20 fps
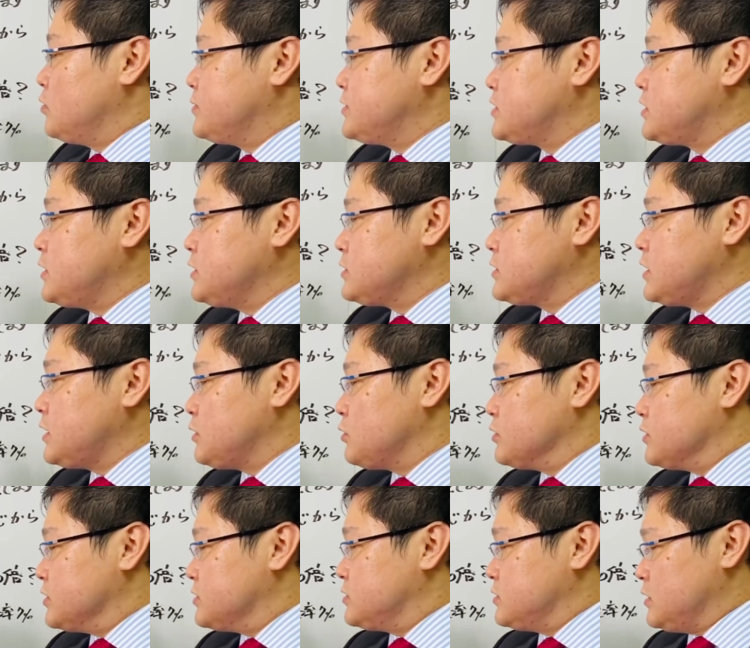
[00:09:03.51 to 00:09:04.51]
先生
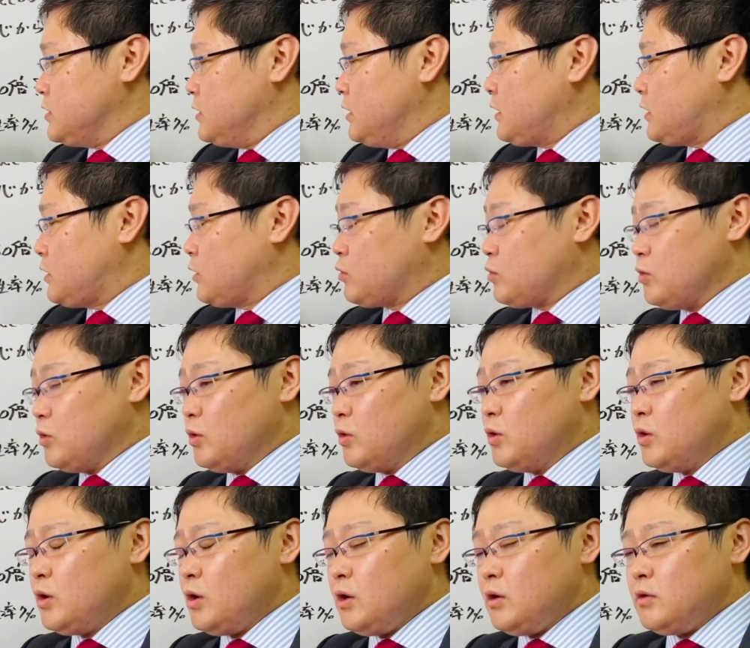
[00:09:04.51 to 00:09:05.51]
をですねなんか
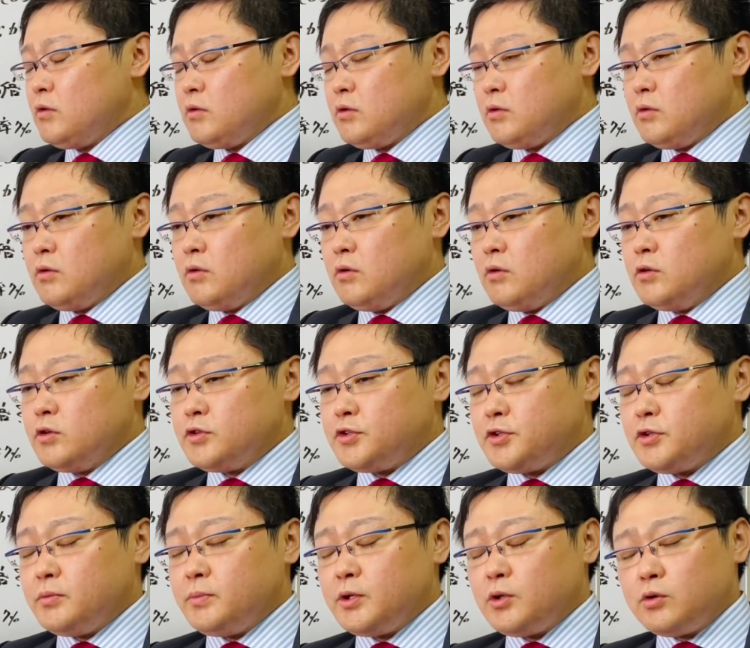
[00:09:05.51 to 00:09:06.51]
こう
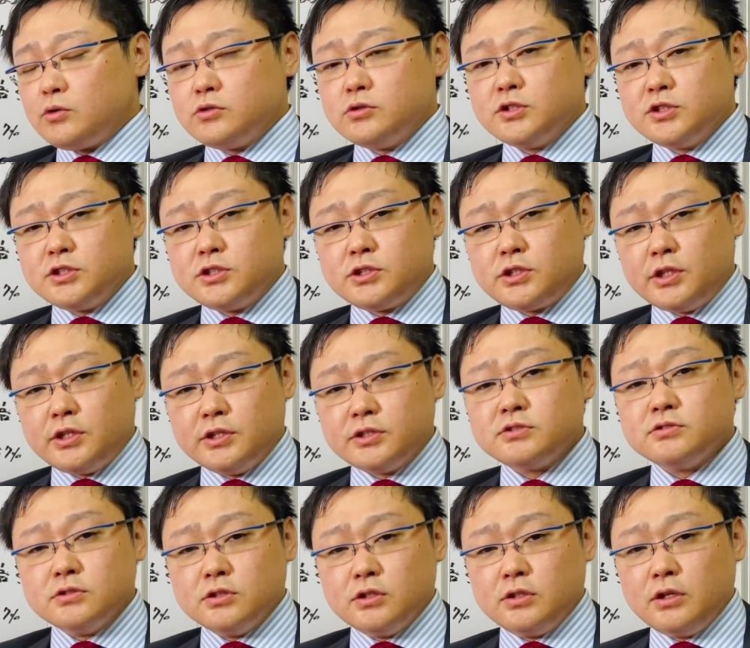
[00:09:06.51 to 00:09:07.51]
瞳悟空にしてで
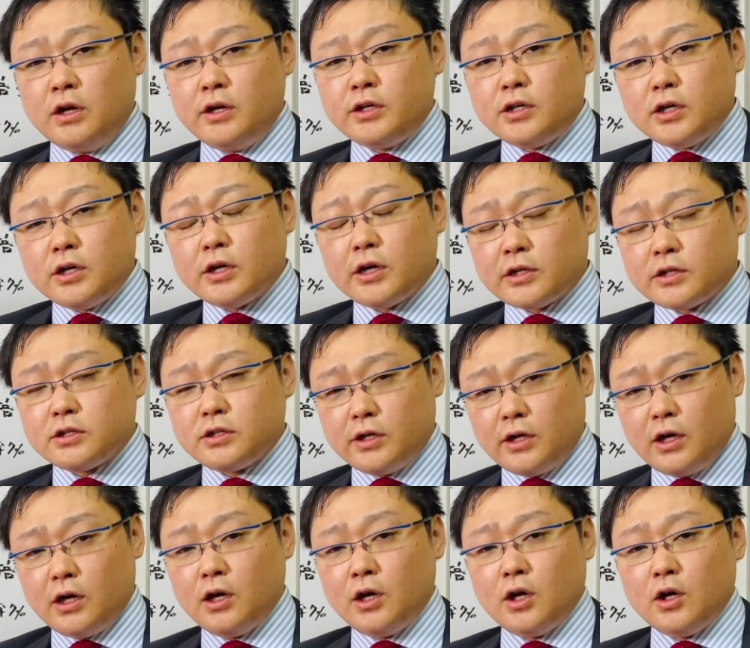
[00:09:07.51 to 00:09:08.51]
すね何かやっ
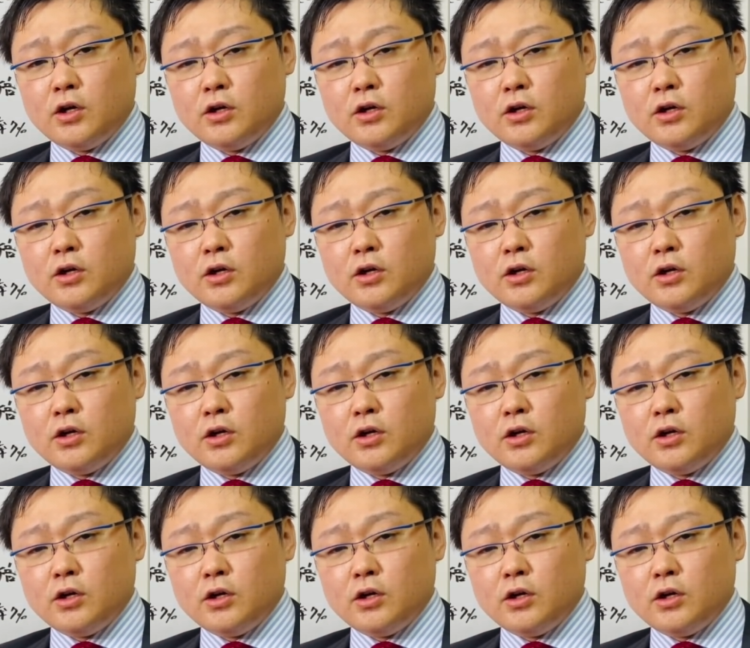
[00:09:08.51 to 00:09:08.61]
て、